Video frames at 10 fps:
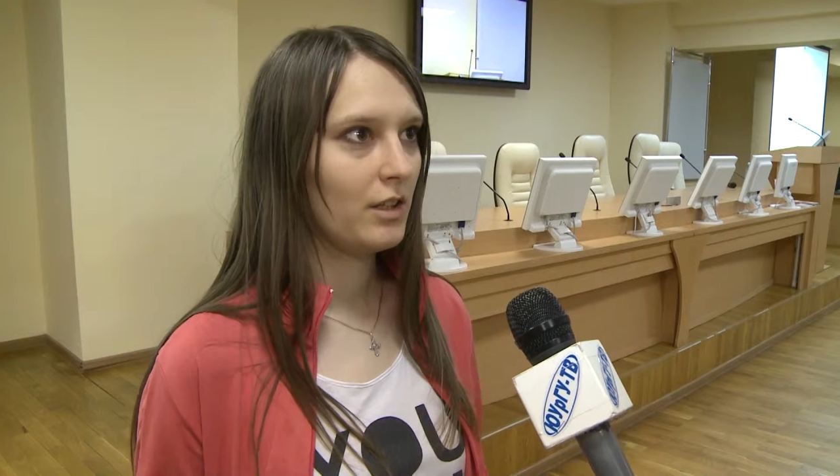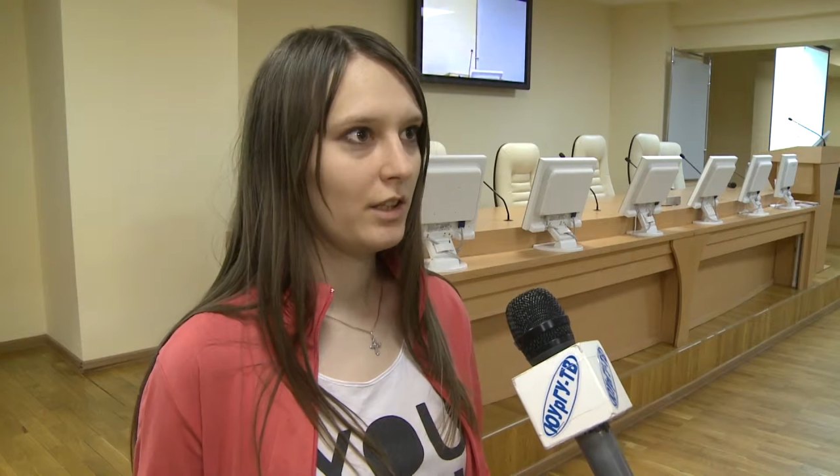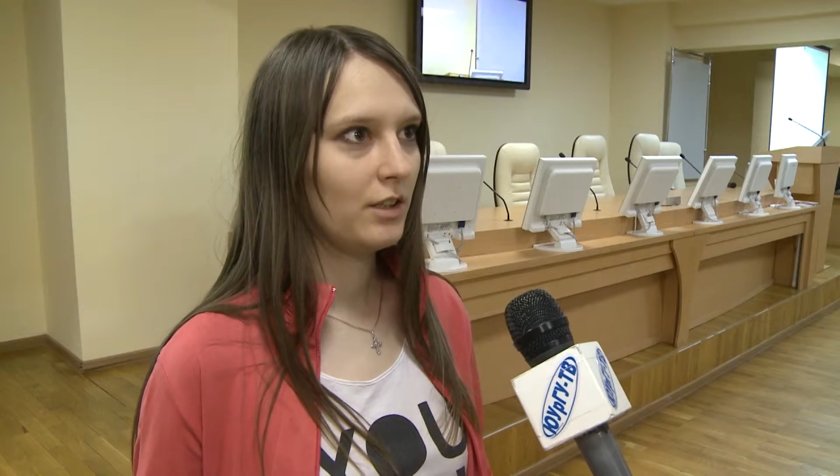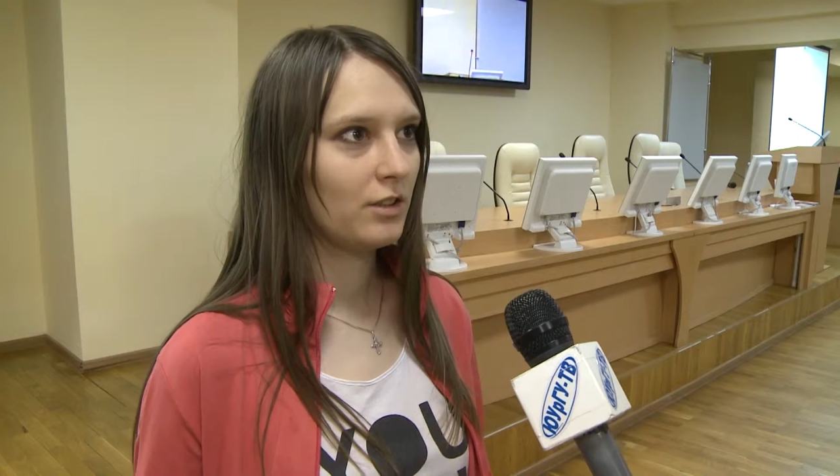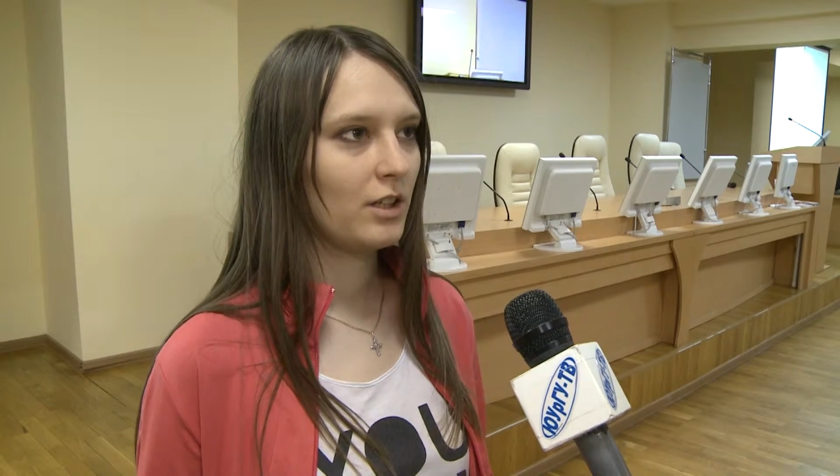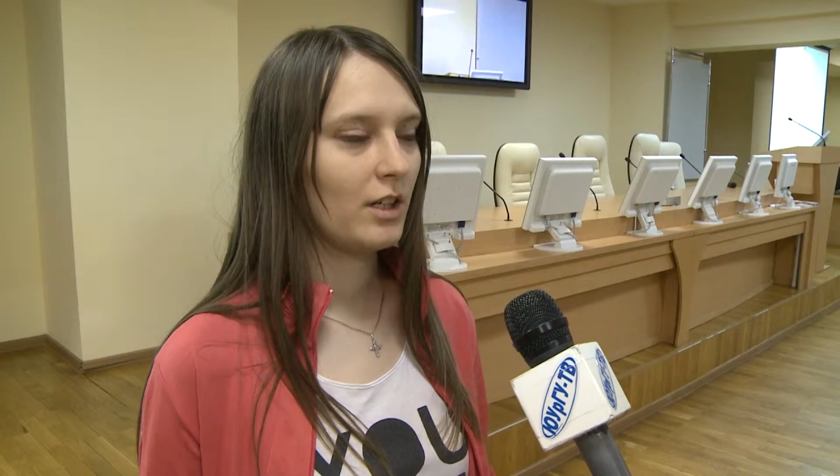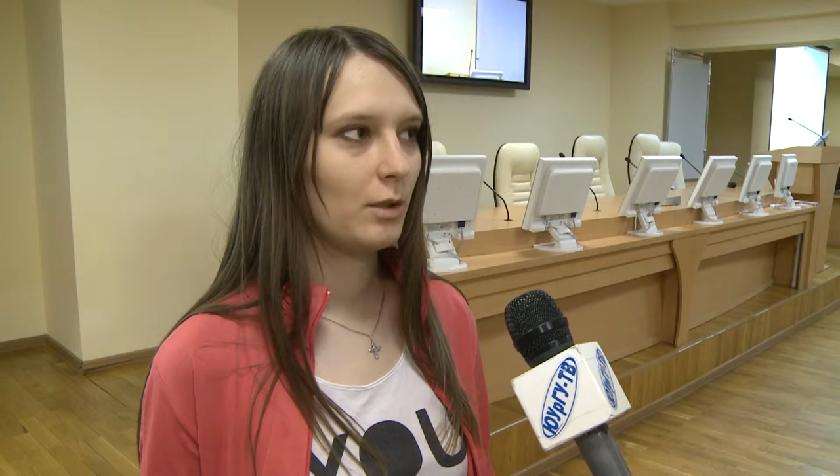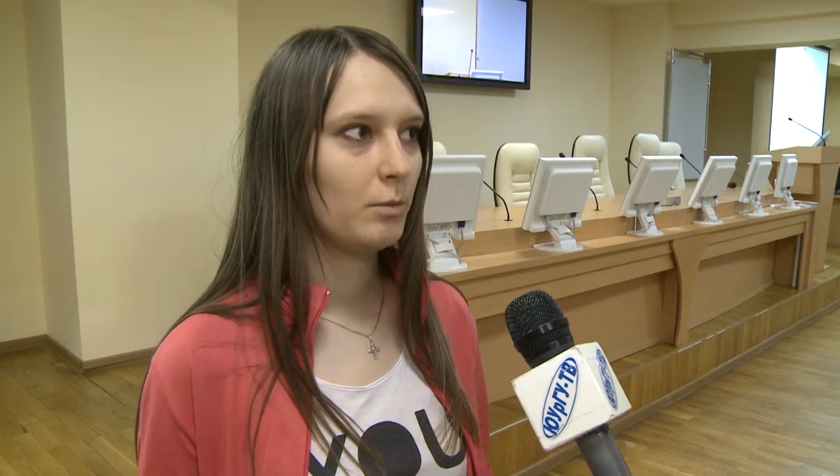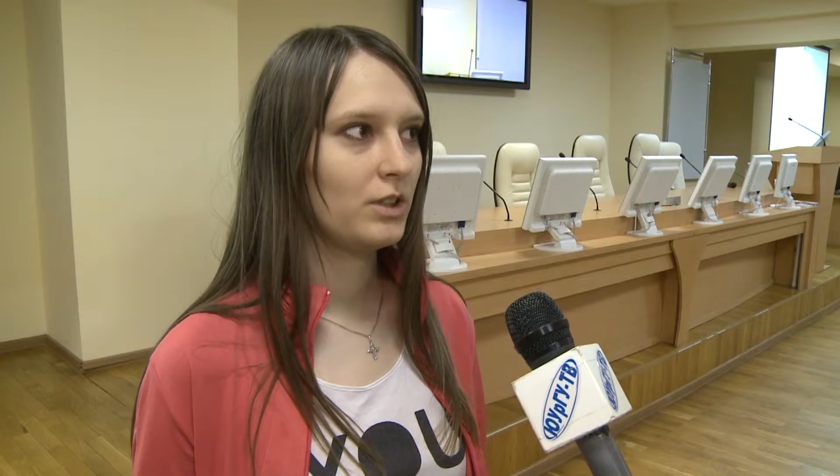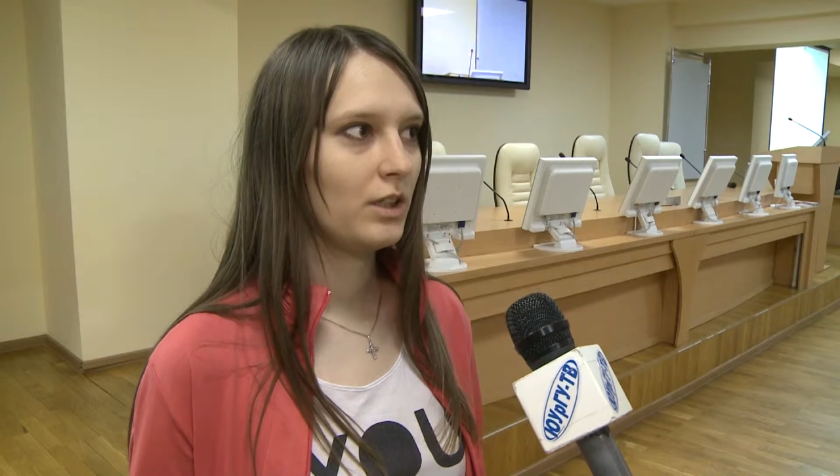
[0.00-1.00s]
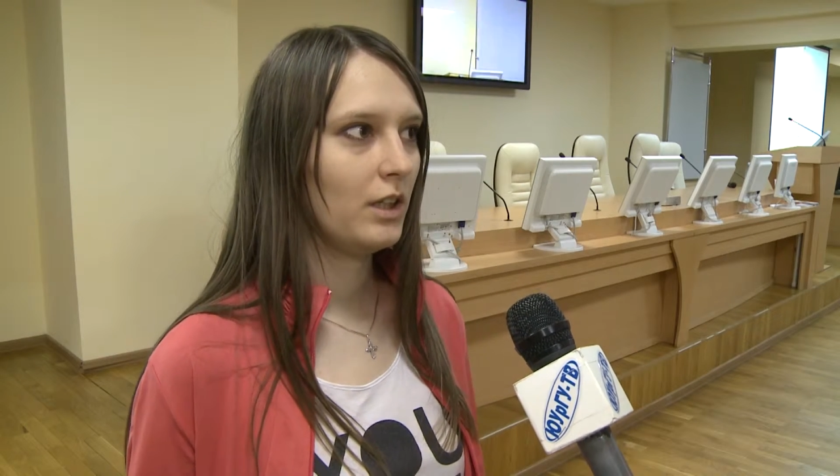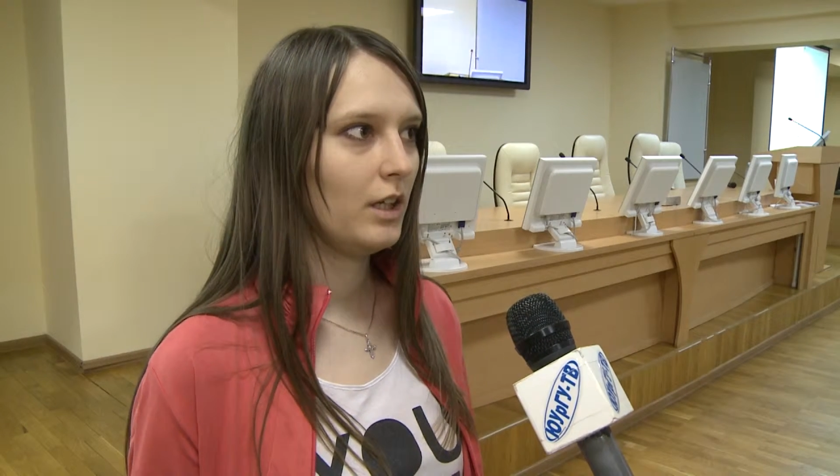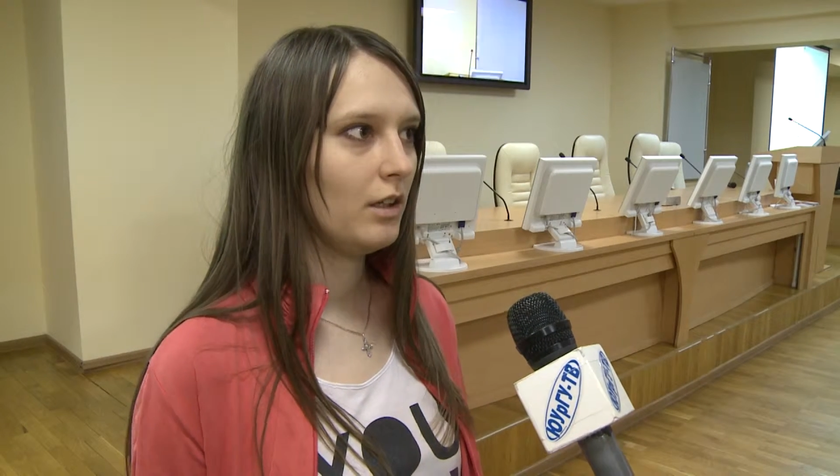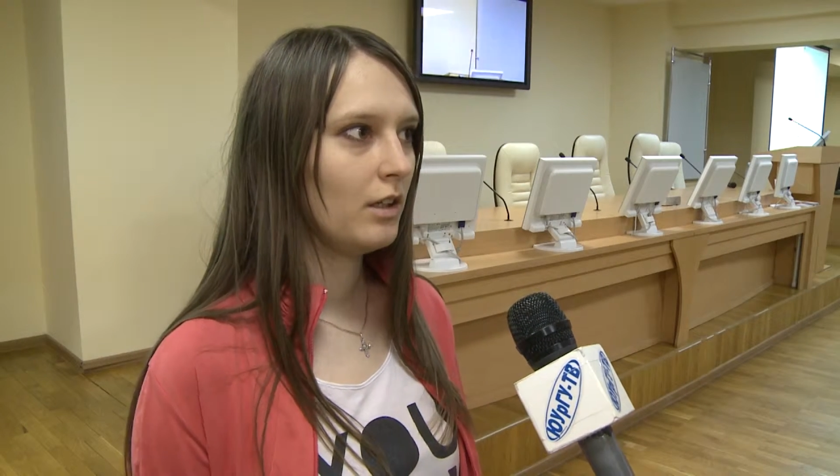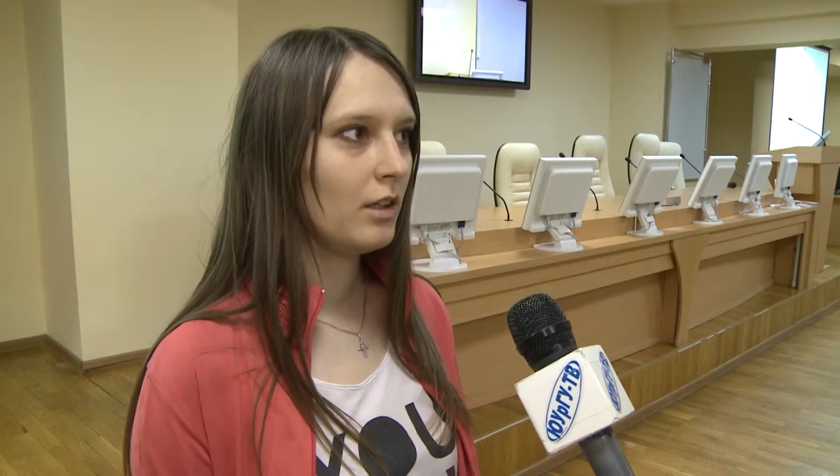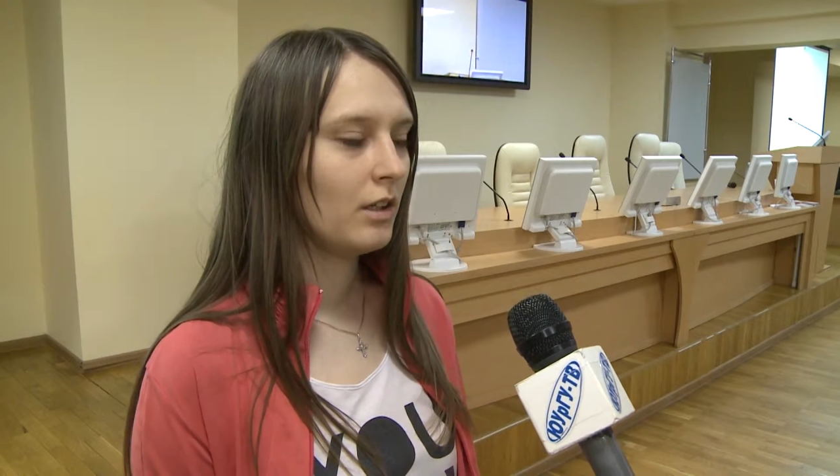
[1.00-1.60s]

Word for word: на иностранном языке,